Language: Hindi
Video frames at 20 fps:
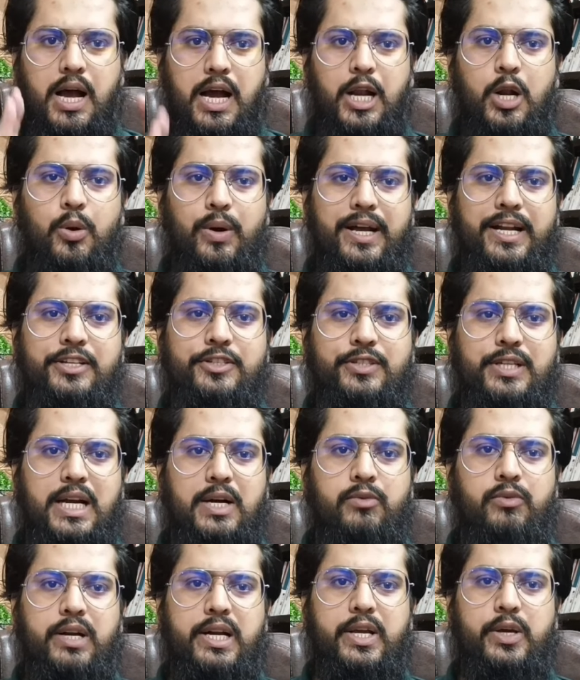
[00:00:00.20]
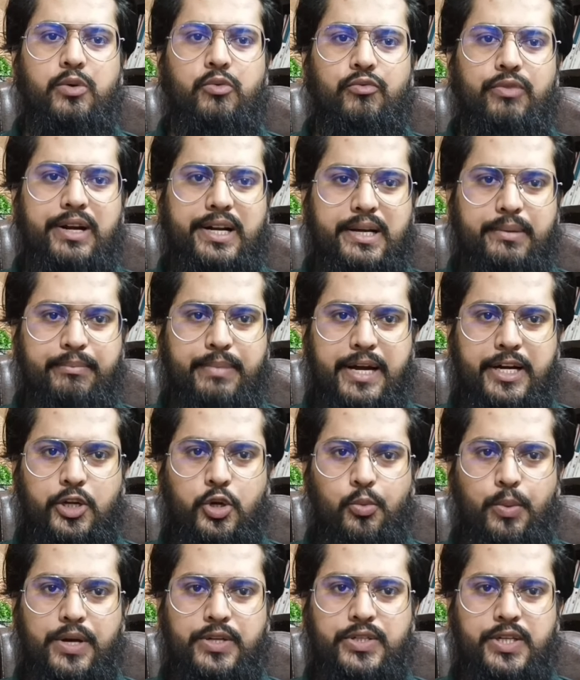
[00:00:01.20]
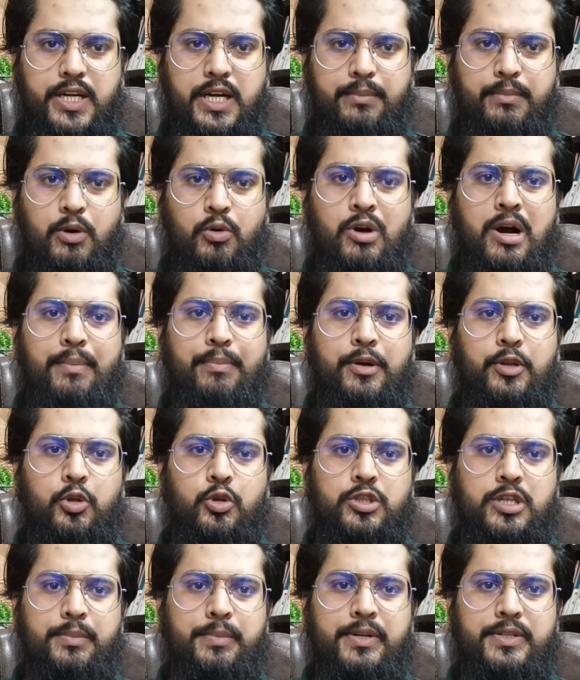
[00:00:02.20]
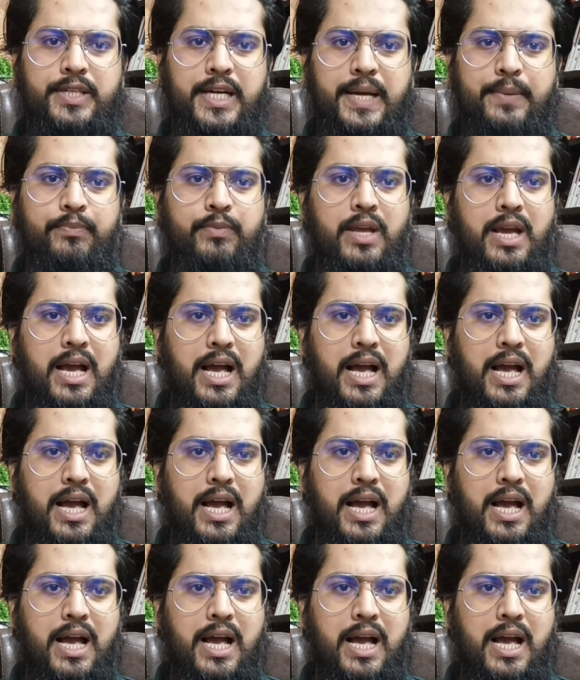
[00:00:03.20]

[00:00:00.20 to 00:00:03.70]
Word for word: हेलो गाइस अस्सलाम वालेकुम वेलकम बैक टू माय चैनल मैं हूं आपका दोस्त एमडी साइम